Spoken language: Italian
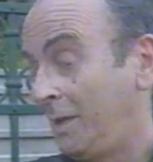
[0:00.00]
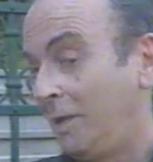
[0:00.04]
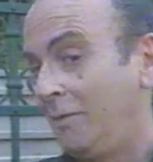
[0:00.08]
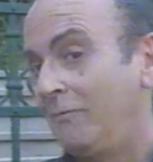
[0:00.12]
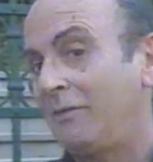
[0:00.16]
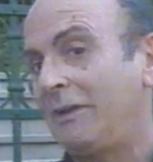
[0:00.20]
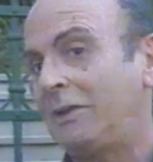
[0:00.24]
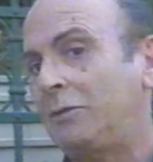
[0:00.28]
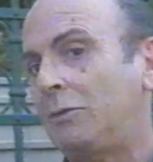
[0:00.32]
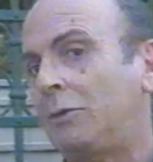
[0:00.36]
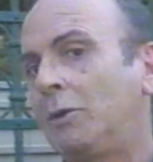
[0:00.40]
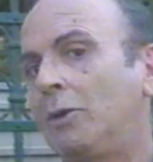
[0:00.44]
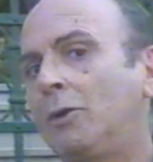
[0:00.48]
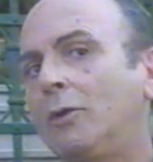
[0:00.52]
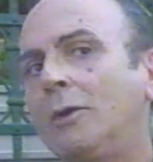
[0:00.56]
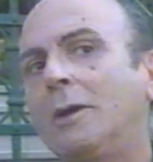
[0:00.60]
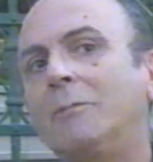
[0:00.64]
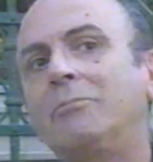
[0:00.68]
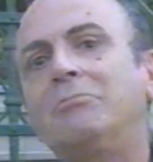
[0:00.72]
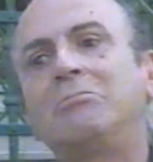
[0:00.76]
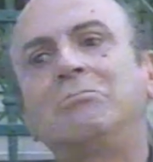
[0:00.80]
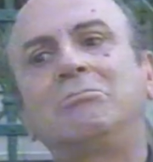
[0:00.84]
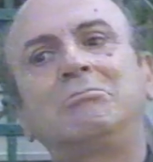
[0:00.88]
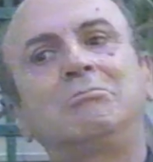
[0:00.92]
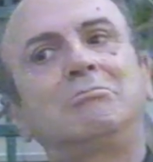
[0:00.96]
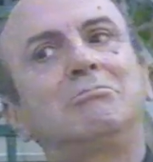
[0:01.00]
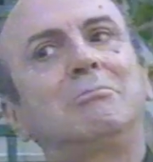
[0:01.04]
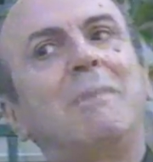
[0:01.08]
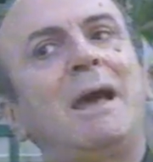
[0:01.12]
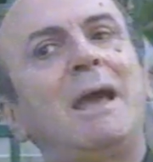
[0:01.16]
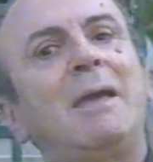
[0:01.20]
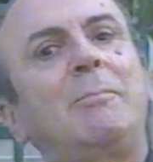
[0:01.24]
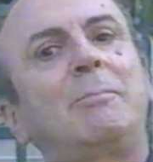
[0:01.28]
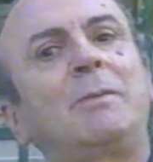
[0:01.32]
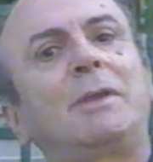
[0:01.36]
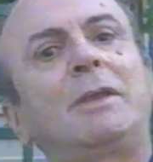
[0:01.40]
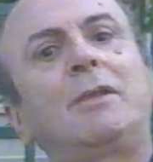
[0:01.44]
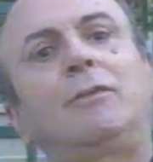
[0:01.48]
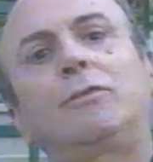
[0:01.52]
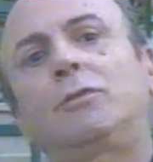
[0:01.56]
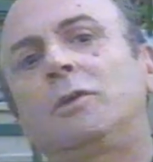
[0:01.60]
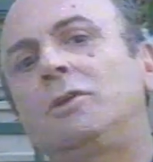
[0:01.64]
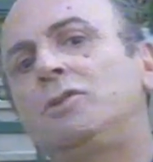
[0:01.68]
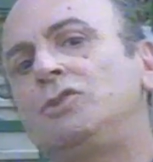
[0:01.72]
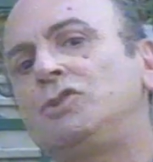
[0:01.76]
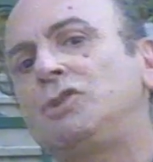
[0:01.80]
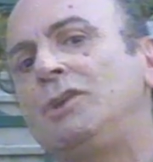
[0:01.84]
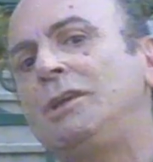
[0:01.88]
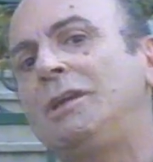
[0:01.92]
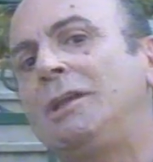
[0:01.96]
Infatti lui non ha mai preso
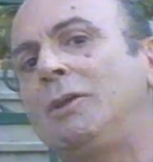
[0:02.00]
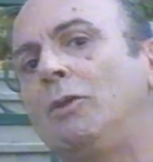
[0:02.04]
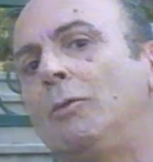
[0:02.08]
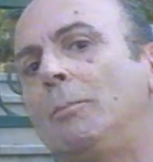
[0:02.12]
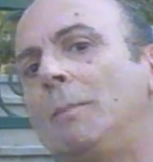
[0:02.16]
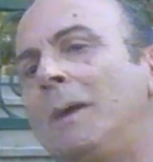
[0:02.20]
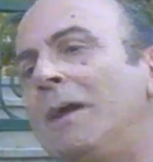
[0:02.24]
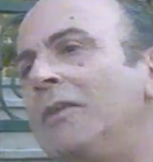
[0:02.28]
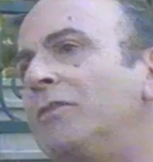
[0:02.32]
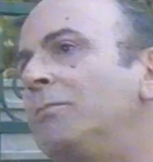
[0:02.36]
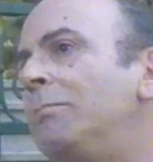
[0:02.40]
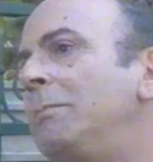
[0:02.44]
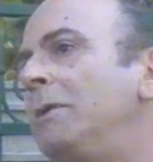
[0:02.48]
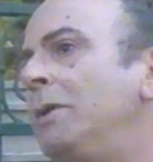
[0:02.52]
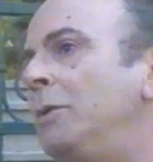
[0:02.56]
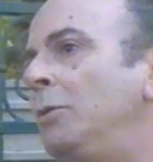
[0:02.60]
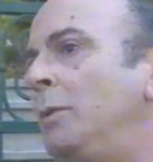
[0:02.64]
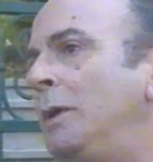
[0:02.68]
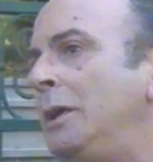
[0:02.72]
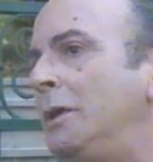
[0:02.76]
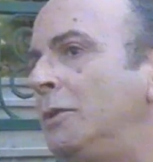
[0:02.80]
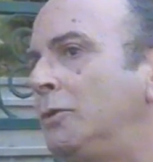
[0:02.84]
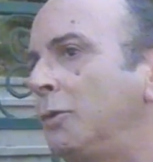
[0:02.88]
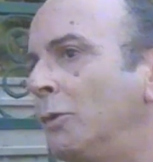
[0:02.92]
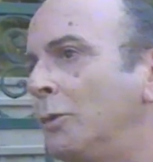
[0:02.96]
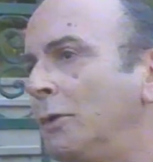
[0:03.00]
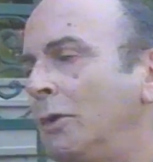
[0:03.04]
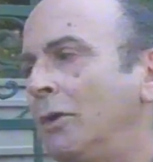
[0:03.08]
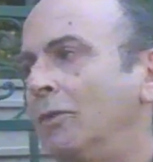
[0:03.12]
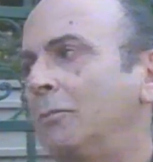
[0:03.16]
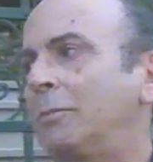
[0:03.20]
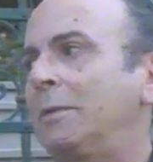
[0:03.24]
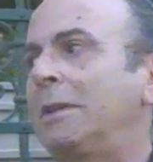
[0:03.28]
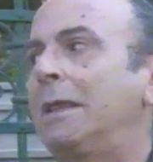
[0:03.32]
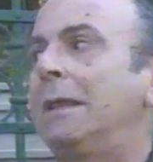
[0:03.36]
in giro, mai sminuito un ospite.